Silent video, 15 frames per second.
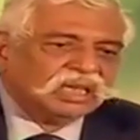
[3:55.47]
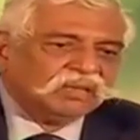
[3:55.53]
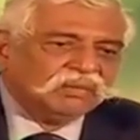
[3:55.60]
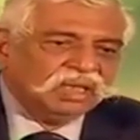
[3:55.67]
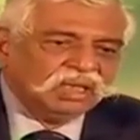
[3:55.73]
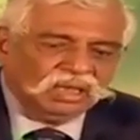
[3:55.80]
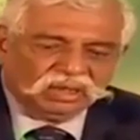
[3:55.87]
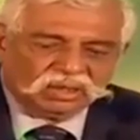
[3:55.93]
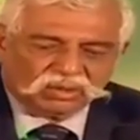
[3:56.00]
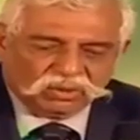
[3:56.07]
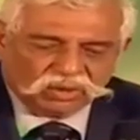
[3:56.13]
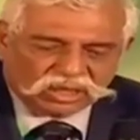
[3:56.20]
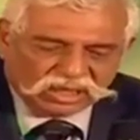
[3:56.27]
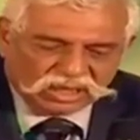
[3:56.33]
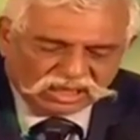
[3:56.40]
साहब
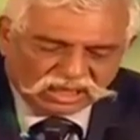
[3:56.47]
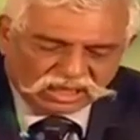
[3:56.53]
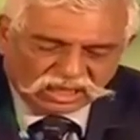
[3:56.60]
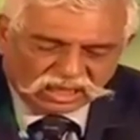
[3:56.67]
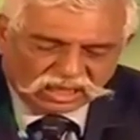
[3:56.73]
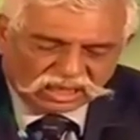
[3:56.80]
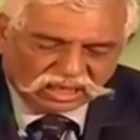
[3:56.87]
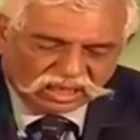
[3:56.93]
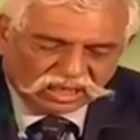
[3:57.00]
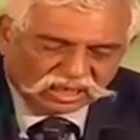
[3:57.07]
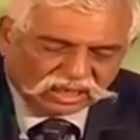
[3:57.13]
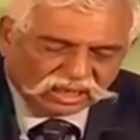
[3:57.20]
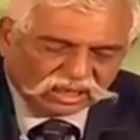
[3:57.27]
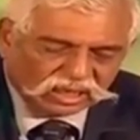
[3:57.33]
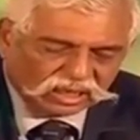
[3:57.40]
क्योंकि
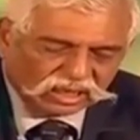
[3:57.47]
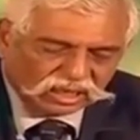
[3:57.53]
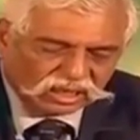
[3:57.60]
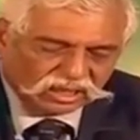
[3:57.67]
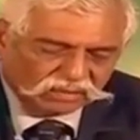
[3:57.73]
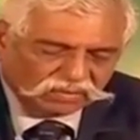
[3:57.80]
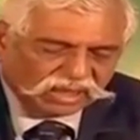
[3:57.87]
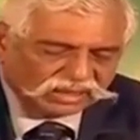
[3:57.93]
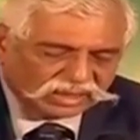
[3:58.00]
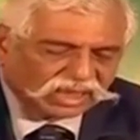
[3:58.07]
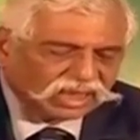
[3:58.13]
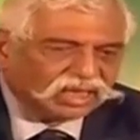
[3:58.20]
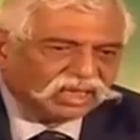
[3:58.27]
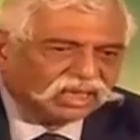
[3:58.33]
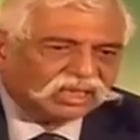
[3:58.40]
मैं
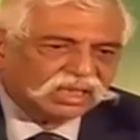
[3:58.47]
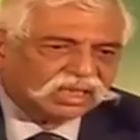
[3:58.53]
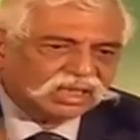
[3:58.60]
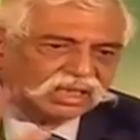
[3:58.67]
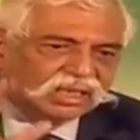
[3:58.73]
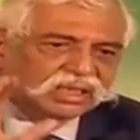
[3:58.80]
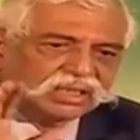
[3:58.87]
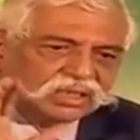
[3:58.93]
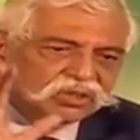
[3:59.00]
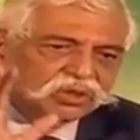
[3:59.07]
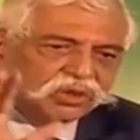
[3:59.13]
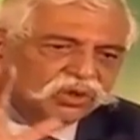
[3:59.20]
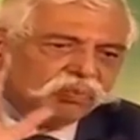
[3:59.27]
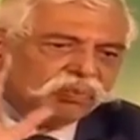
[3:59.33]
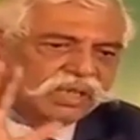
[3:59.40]
जरा
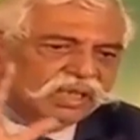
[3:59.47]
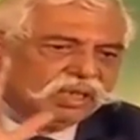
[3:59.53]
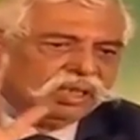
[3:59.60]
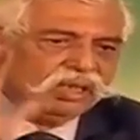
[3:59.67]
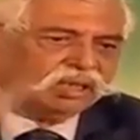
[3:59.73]
जो भी